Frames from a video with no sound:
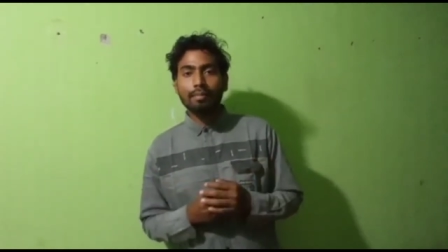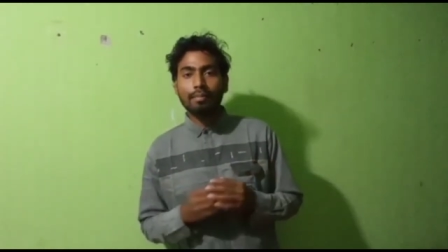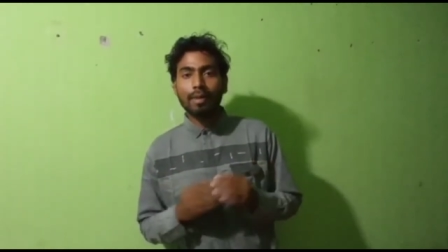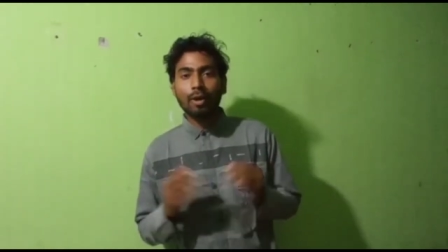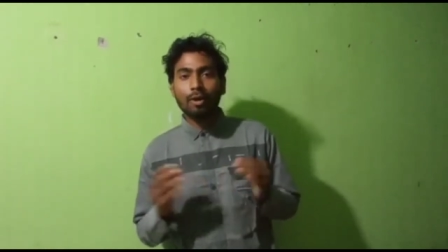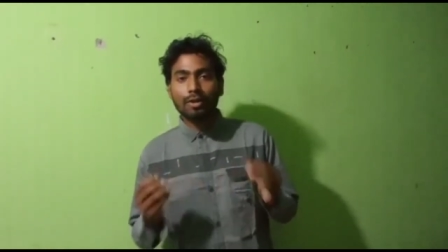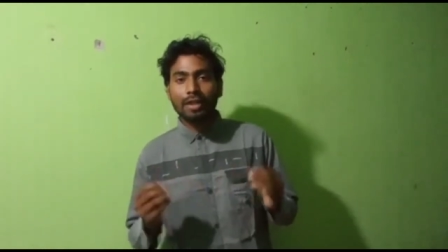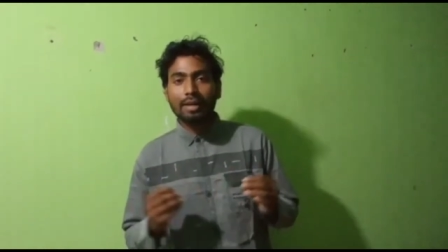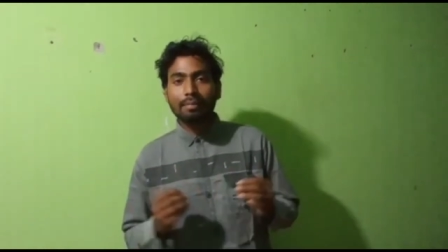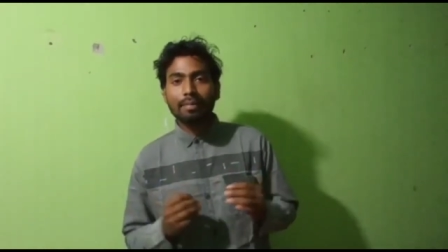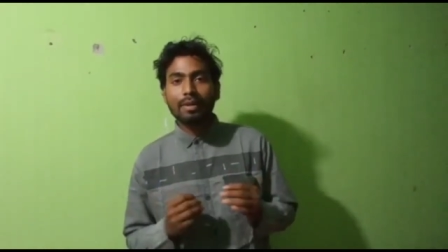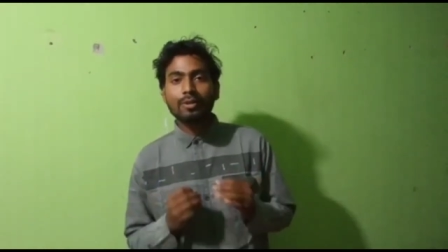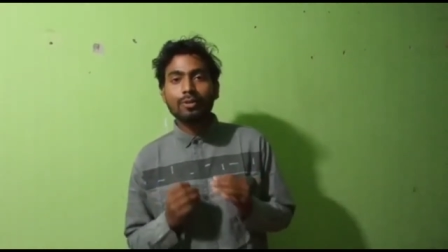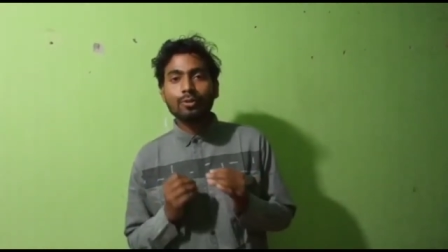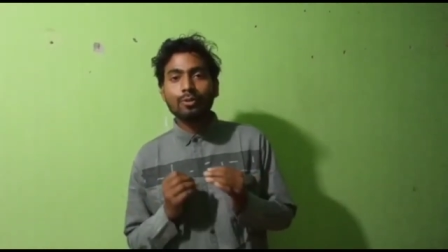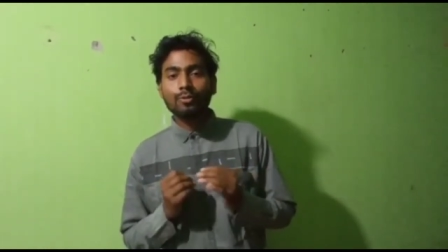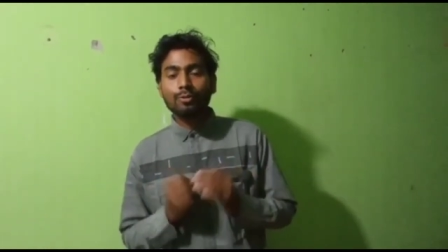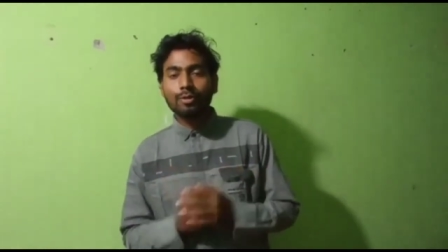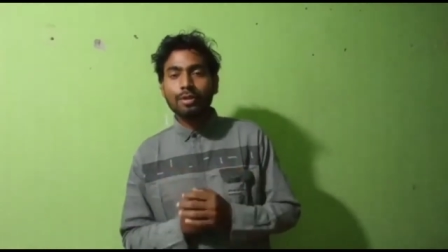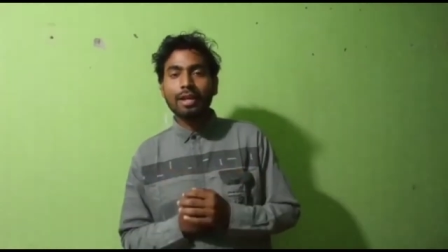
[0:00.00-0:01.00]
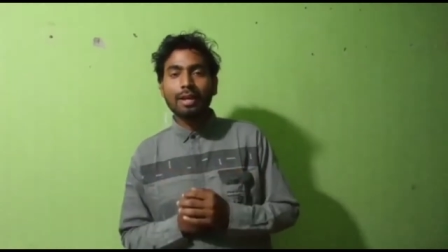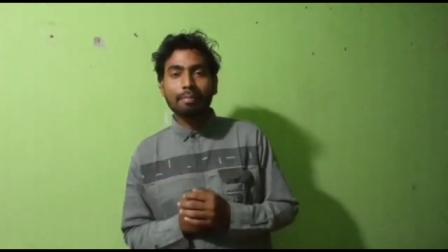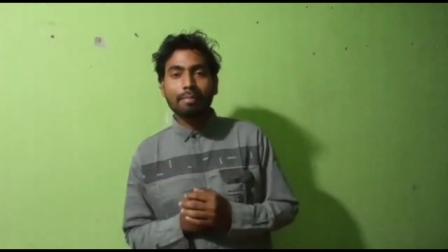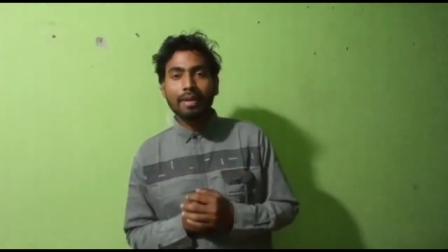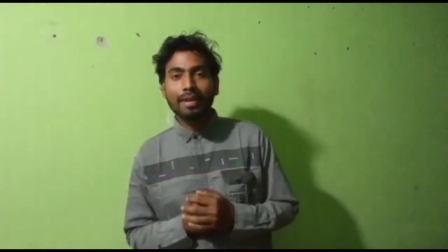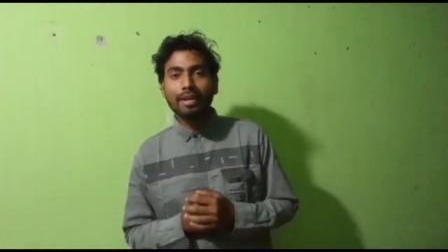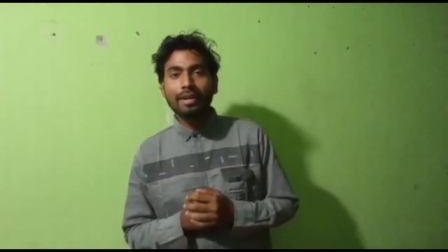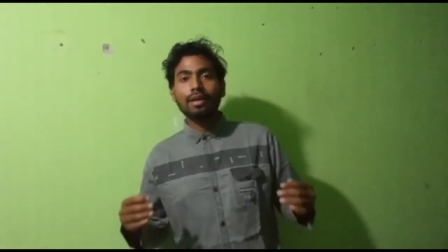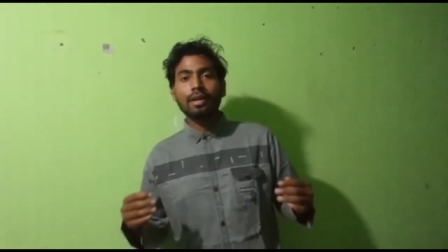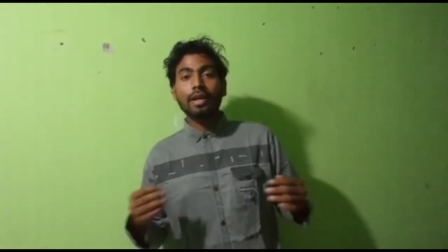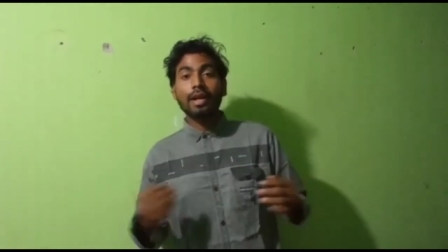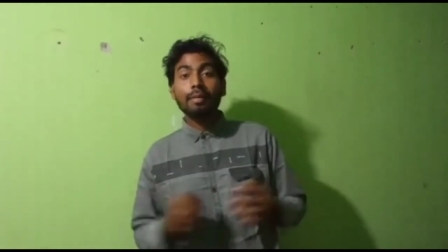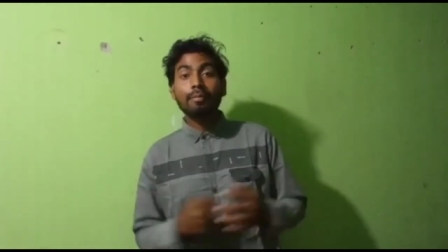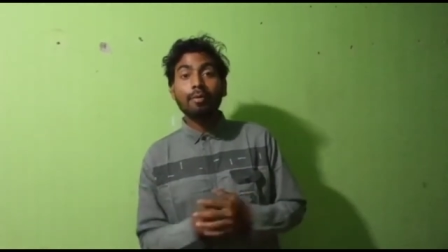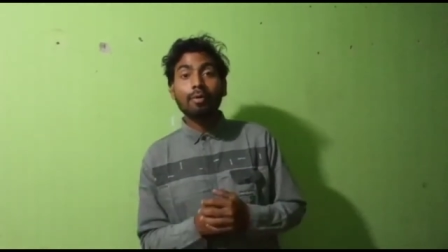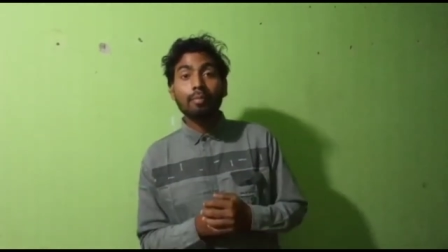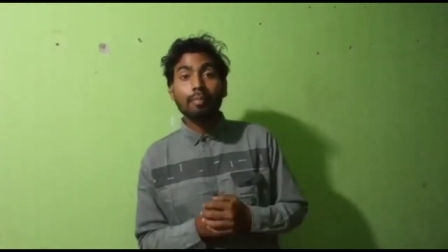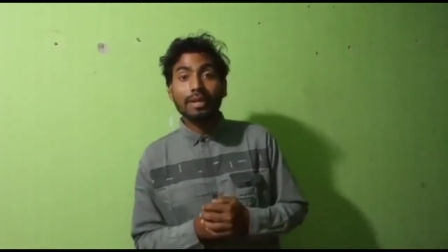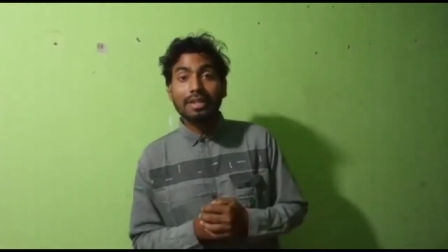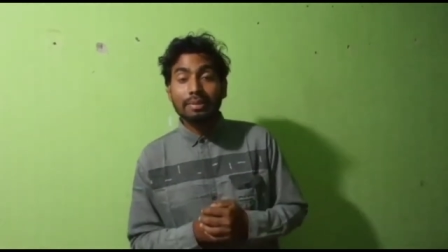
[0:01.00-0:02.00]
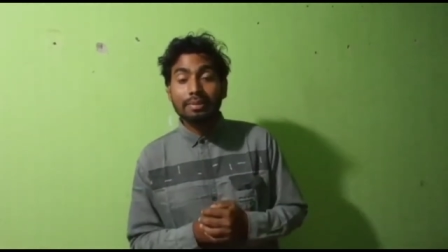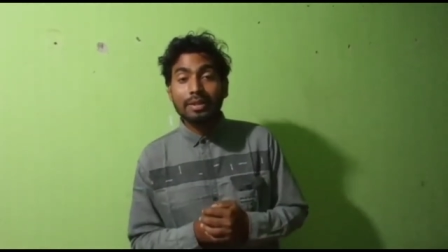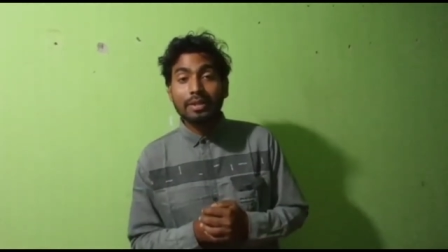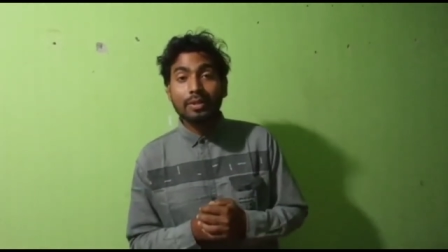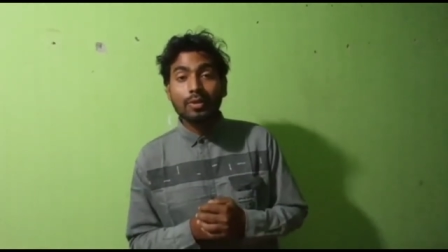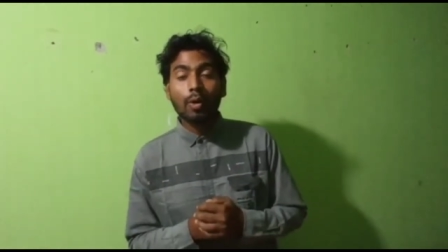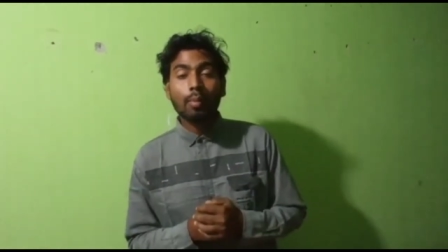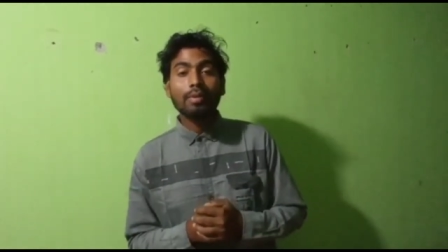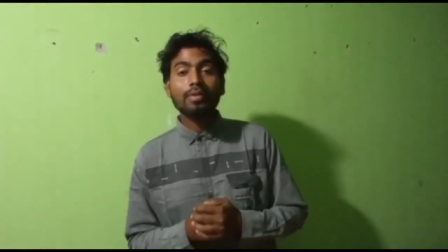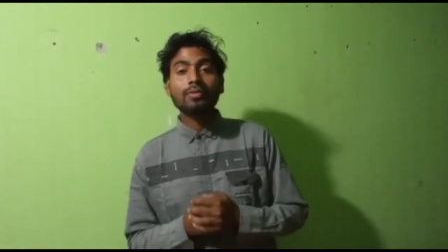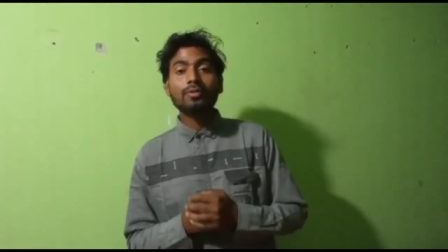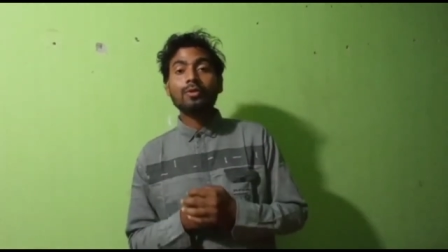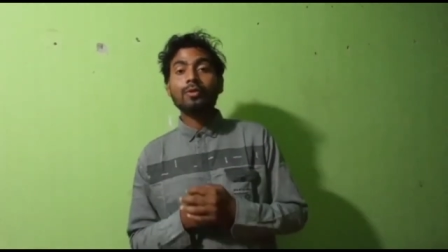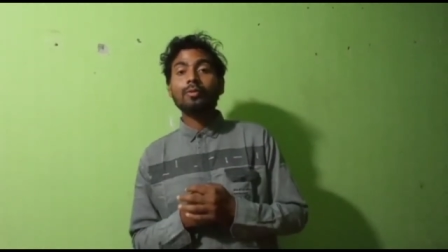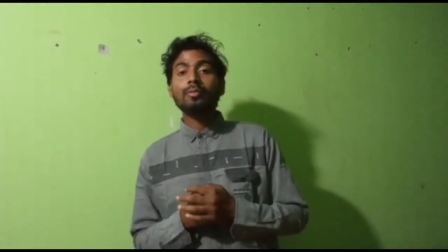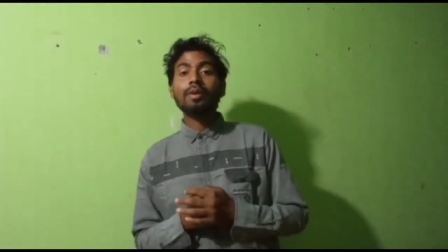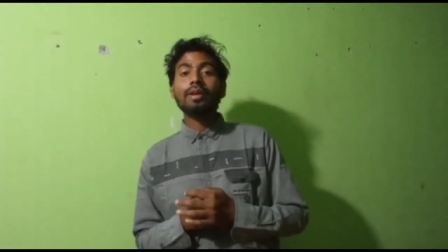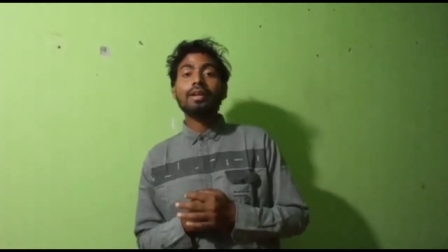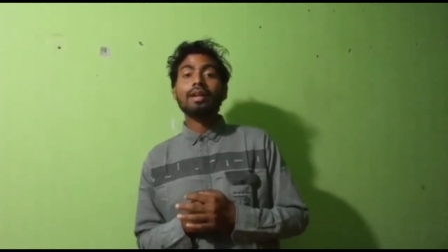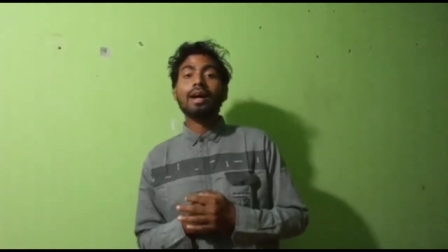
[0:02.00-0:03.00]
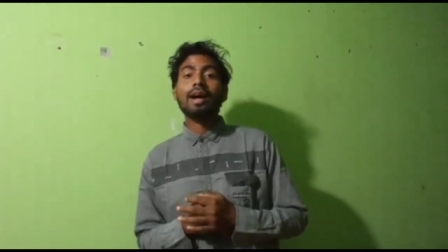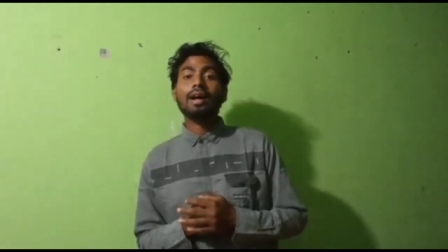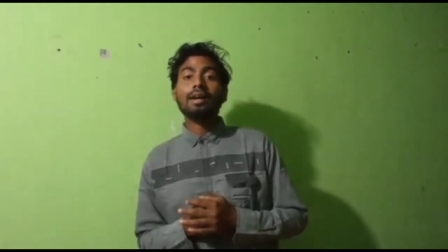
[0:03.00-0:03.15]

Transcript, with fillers: ভালো থাকবেন সুস্থ থাকবেন এবং বেশি বেশি কমেন্টস করবেন